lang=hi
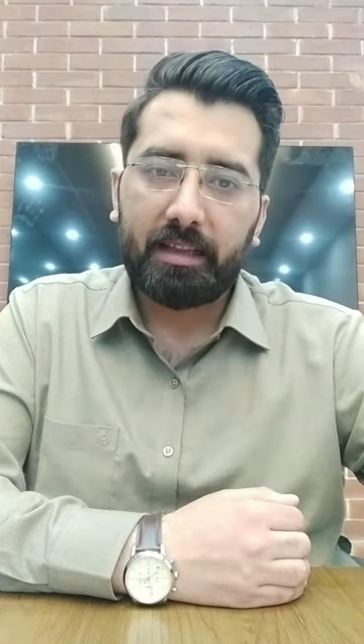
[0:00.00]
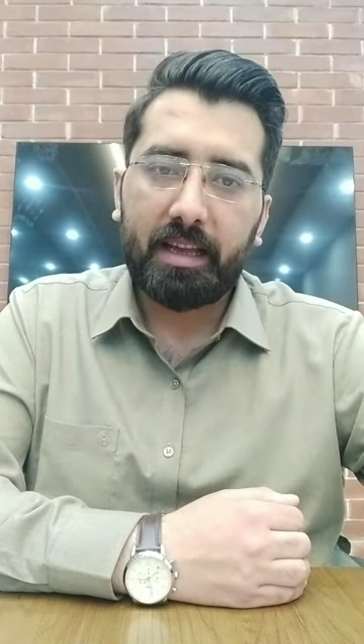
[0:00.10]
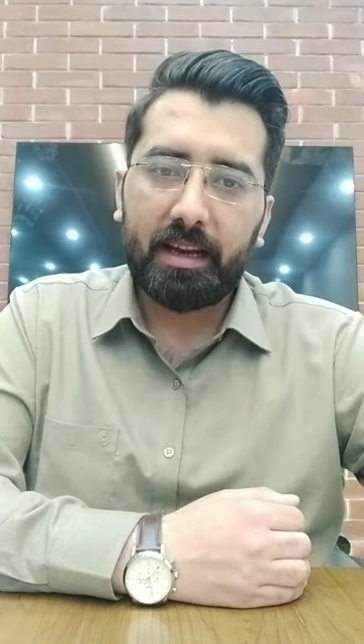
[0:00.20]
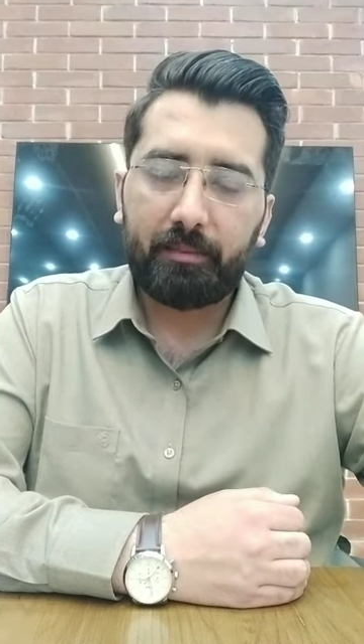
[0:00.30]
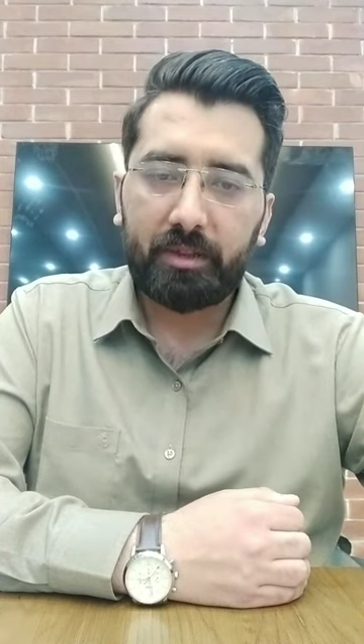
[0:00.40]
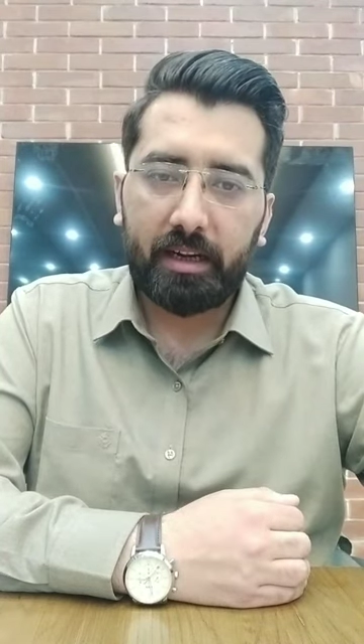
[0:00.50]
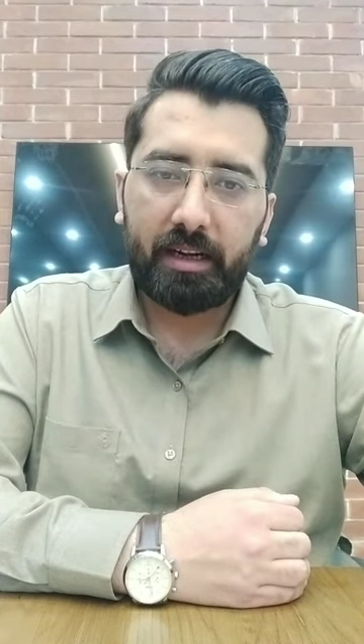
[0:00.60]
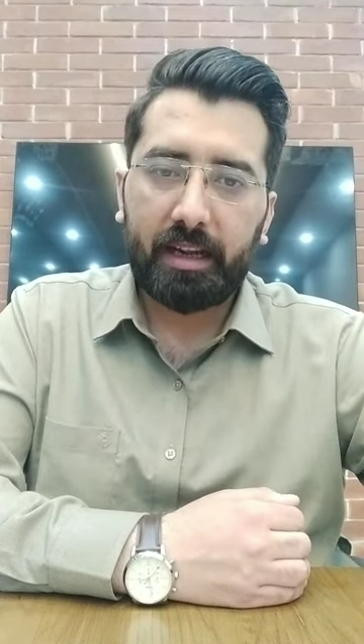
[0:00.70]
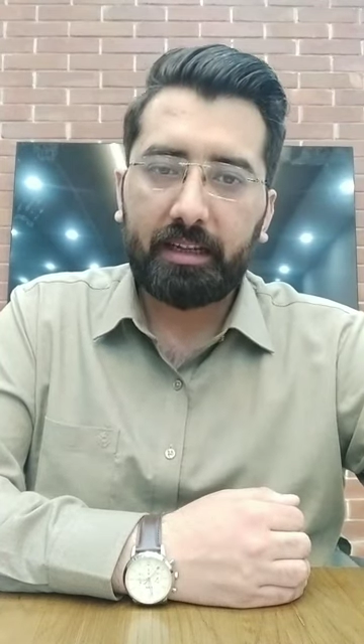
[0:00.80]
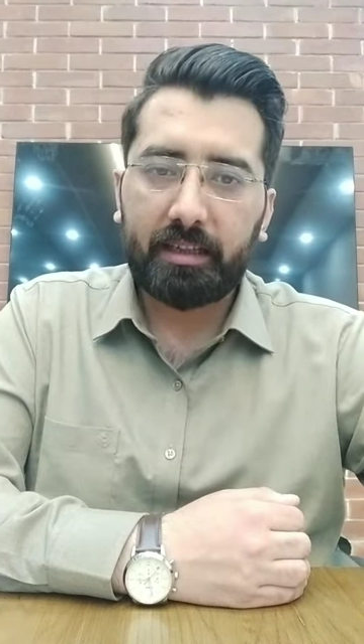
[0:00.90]
देन हम
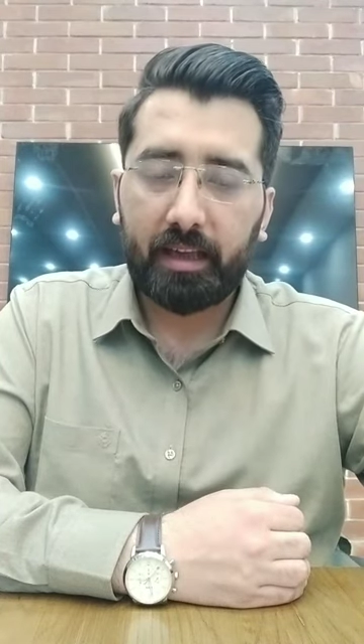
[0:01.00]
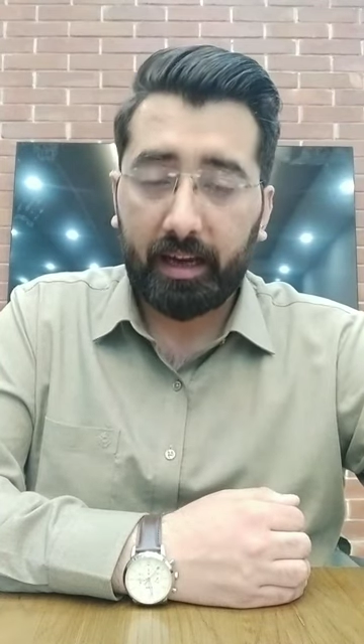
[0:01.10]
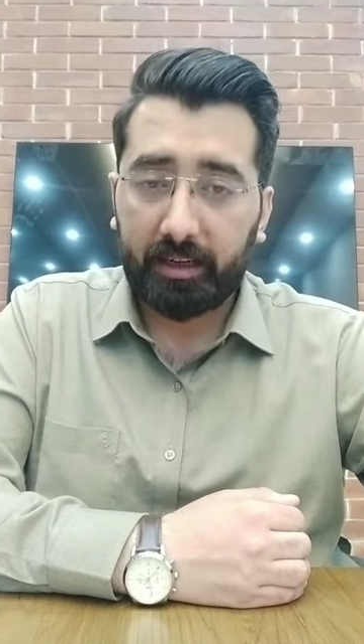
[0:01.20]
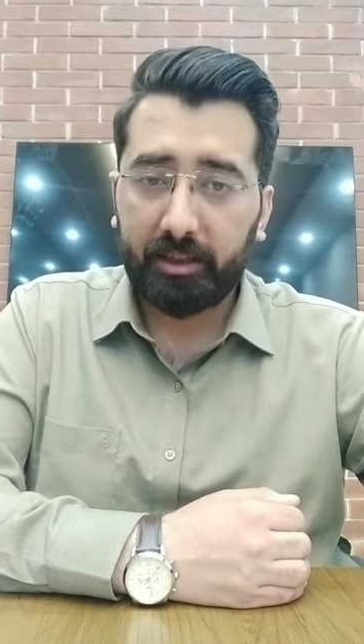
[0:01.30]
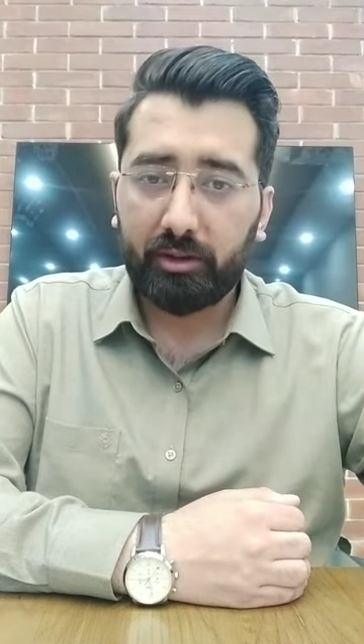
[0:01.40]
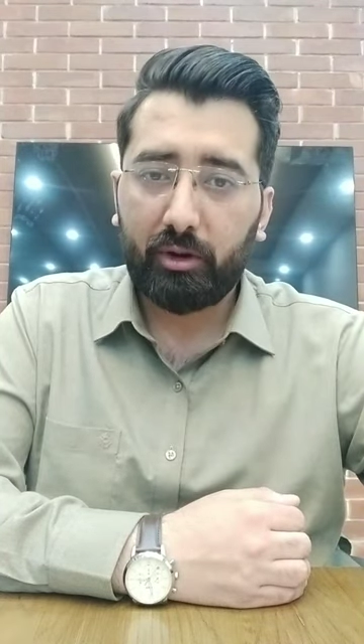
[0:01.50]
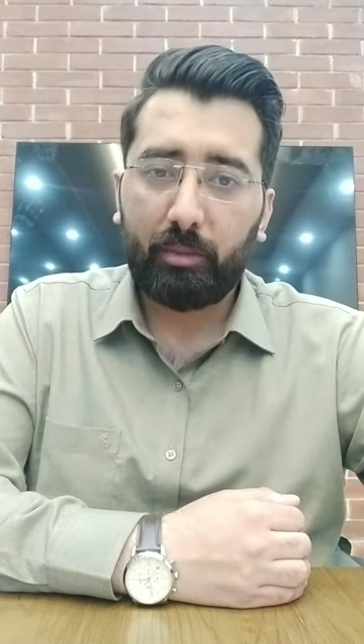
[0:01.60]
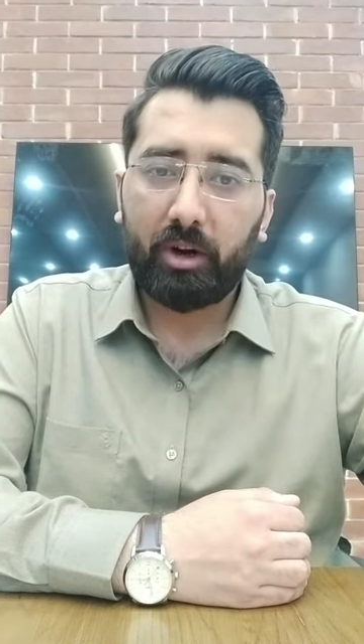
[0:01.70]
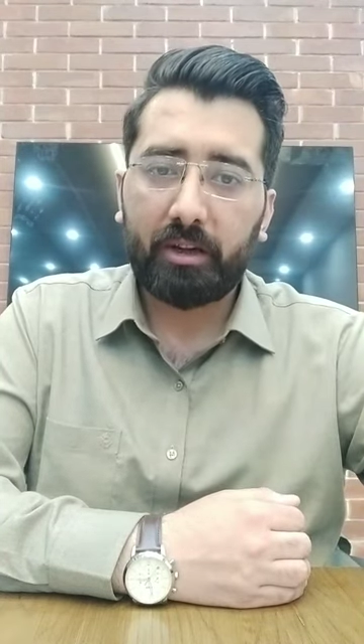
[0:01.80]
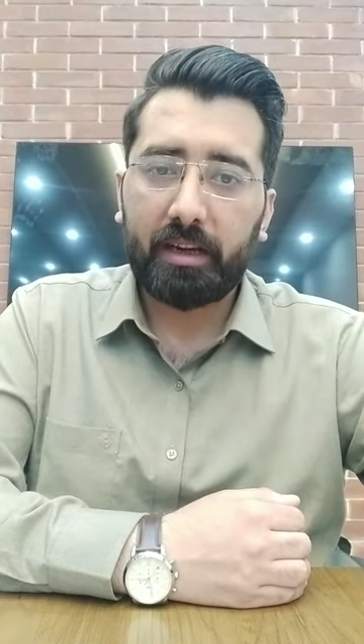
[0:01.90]
सेंटेंस करेक्शंस को
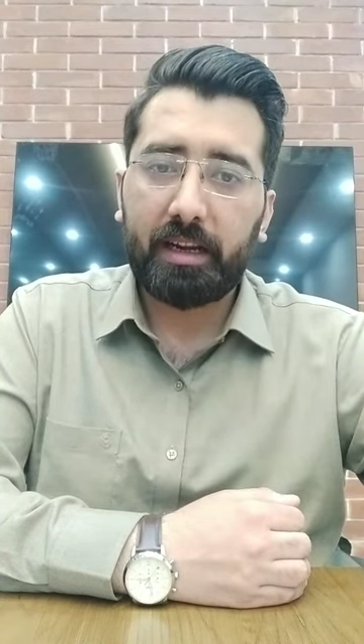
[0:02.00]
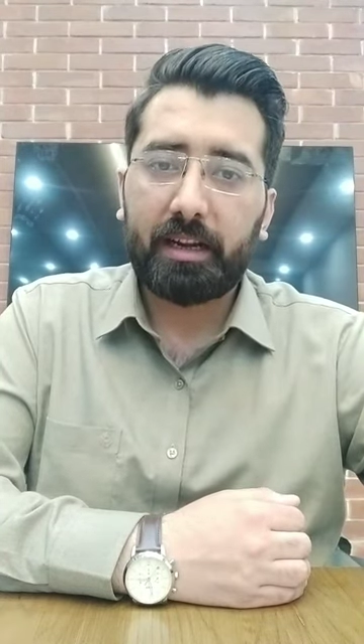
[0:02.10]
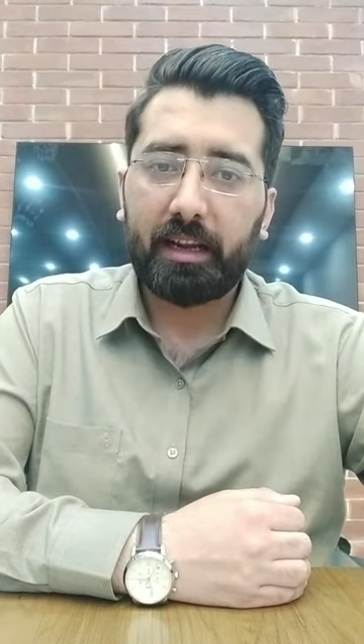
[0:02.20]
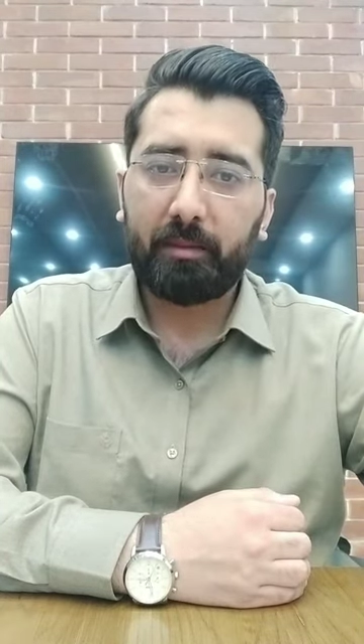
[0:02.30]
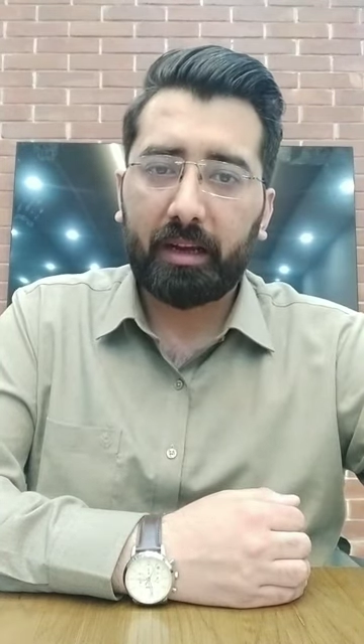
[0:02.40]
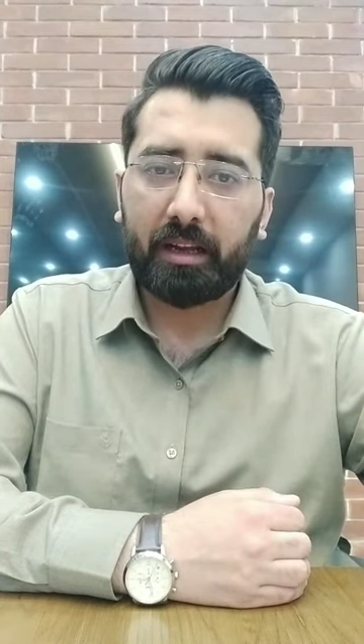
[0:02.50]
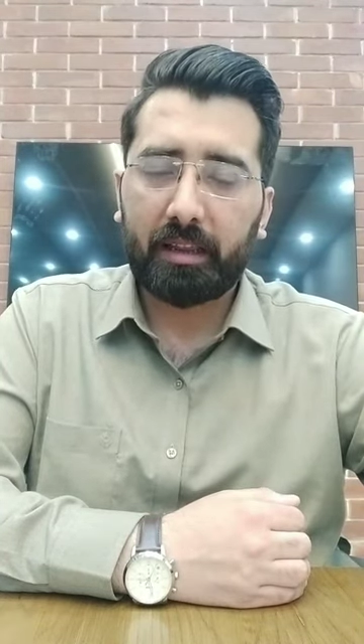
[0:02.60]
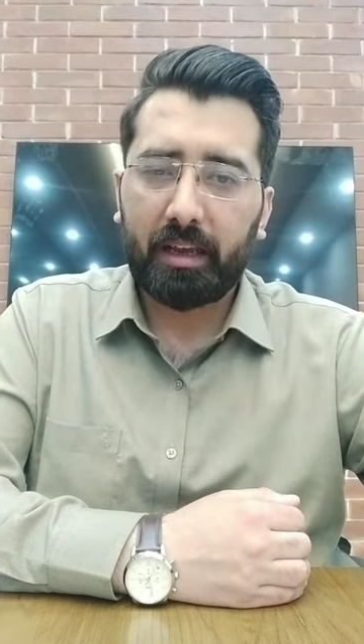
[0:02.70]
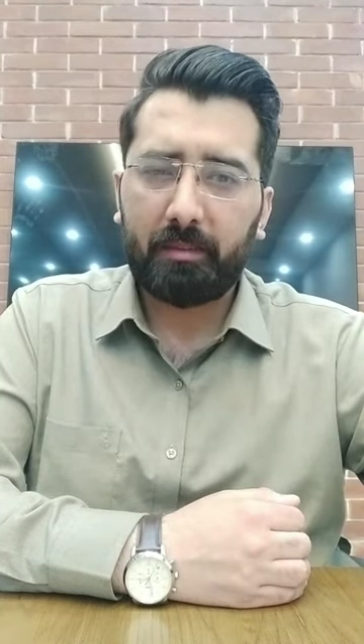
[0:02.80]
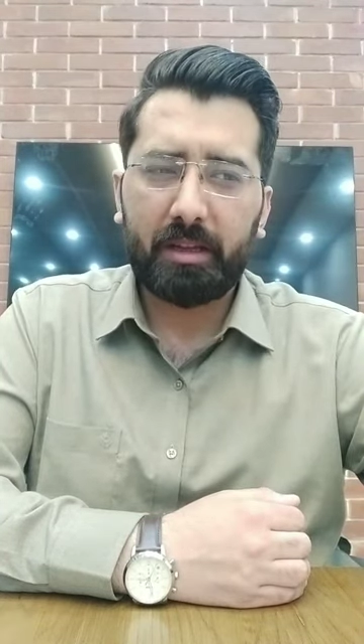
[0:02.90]
बहुत डिटेल में
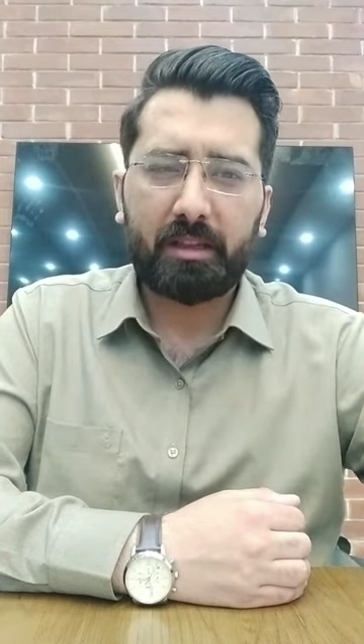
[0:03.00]
करते हैं मैं